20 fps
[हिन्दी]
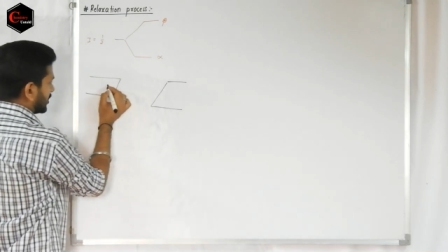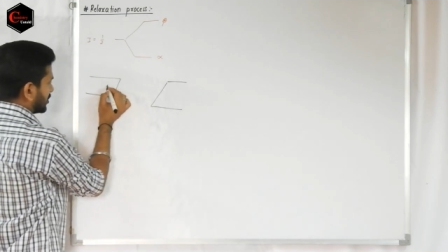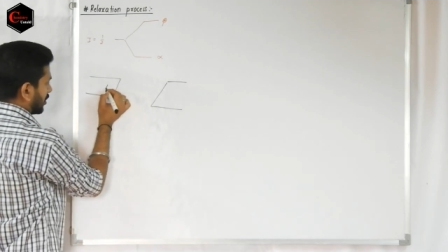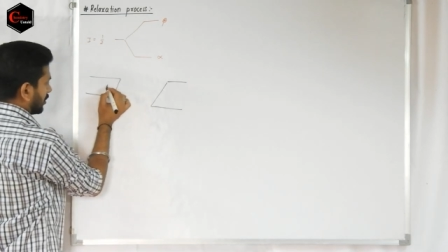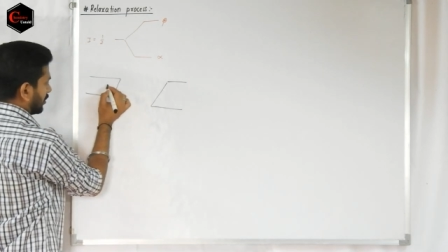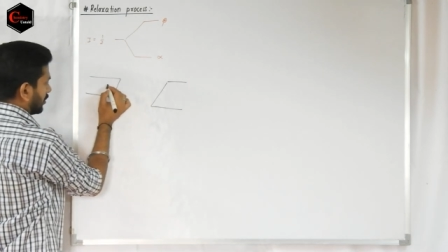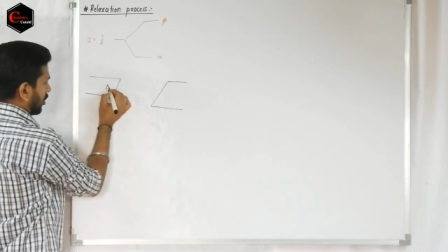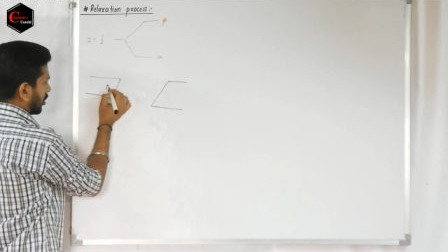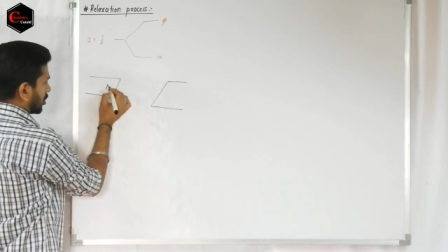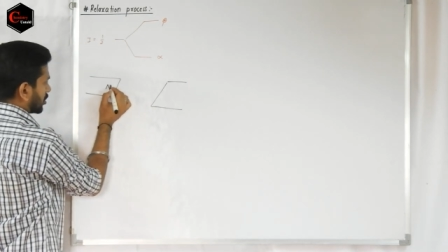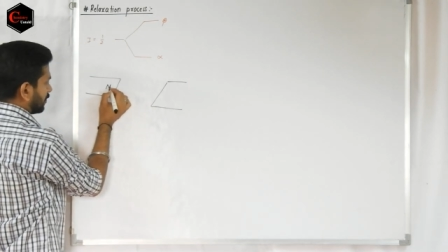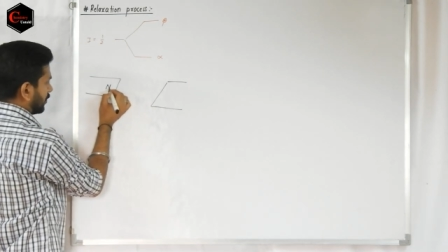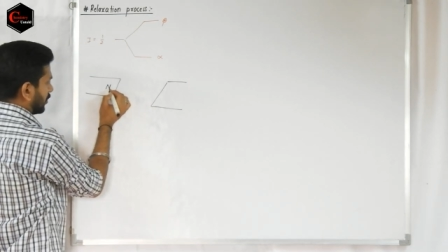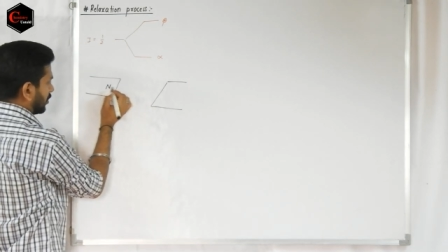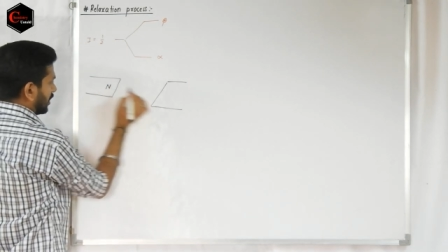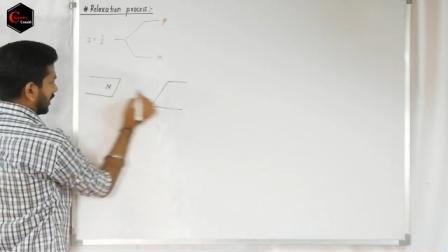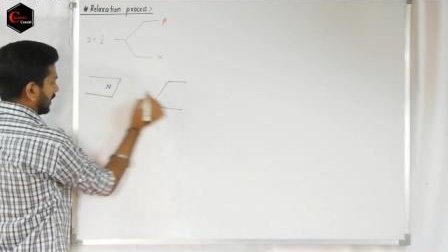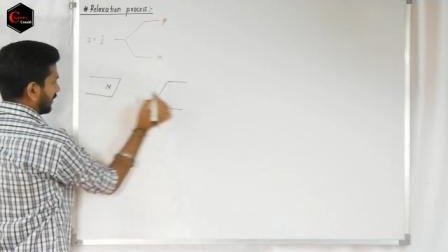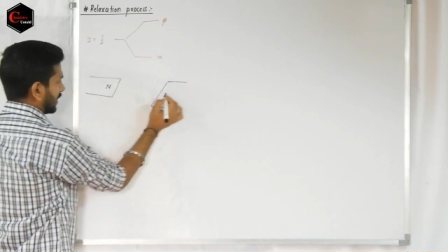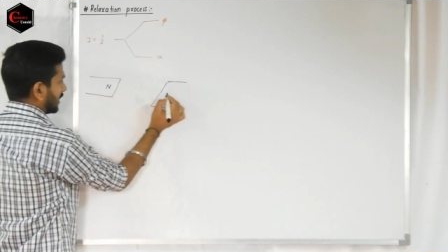इज़ योर नॉर्थ
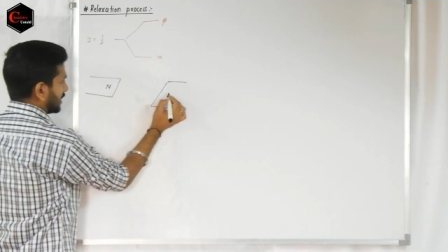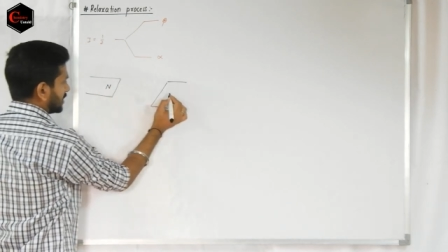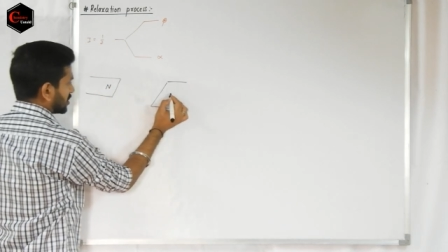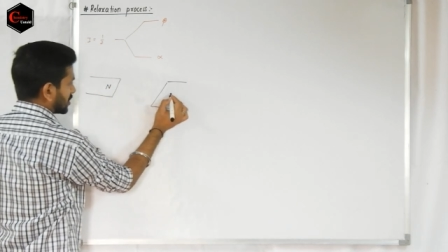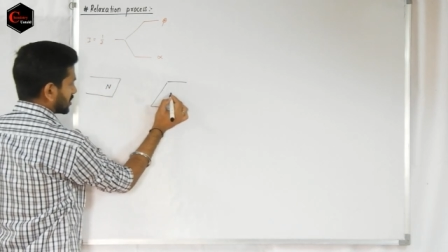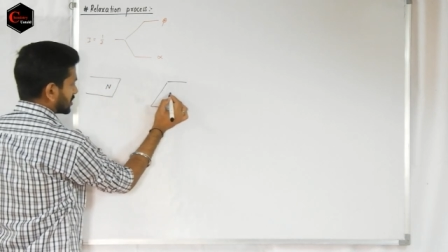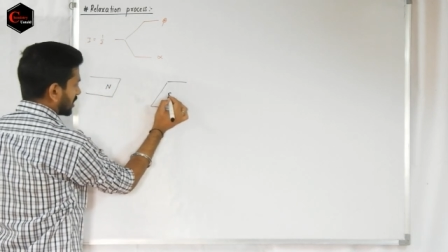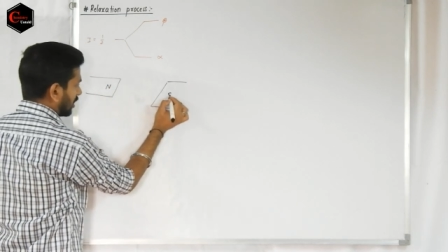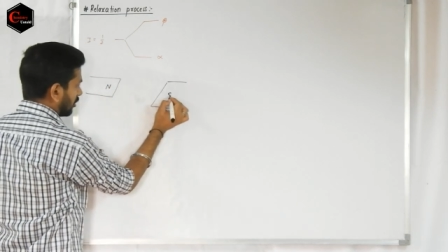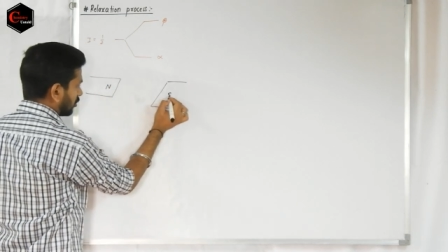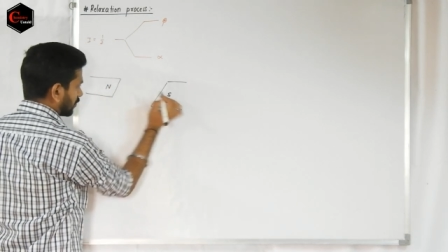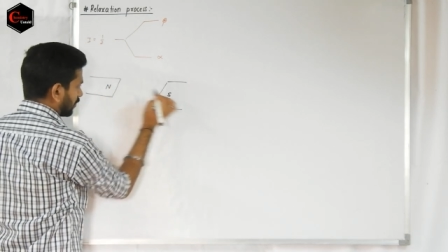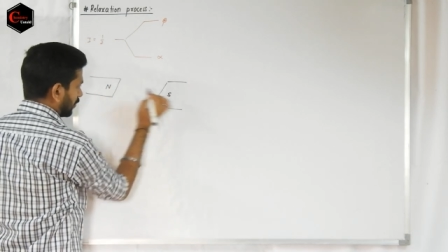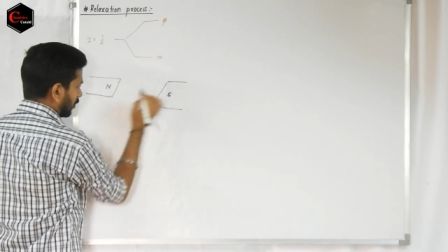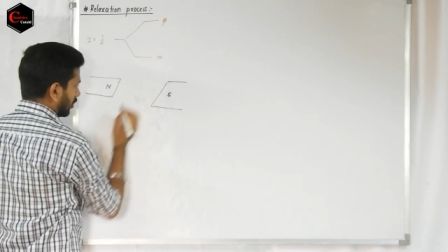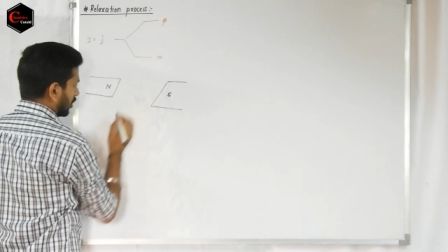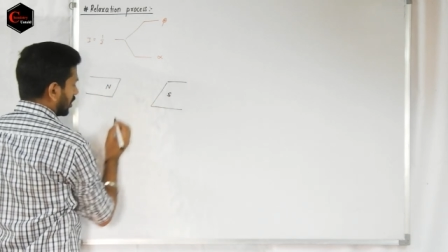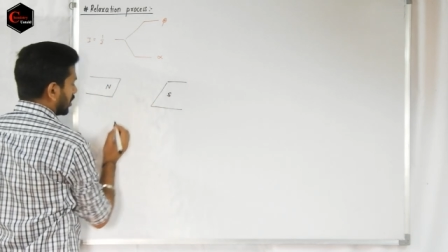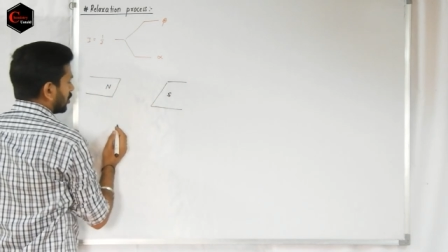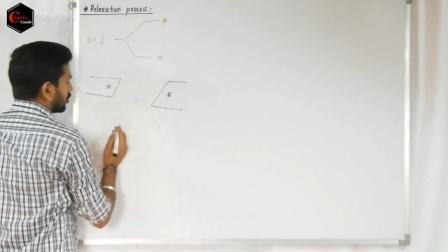पोल एंड दैट इज़ योर साउथ
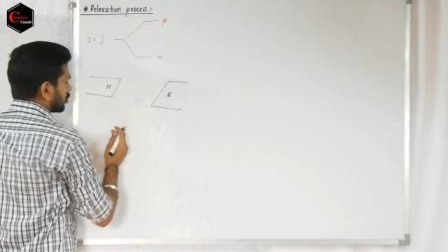पोल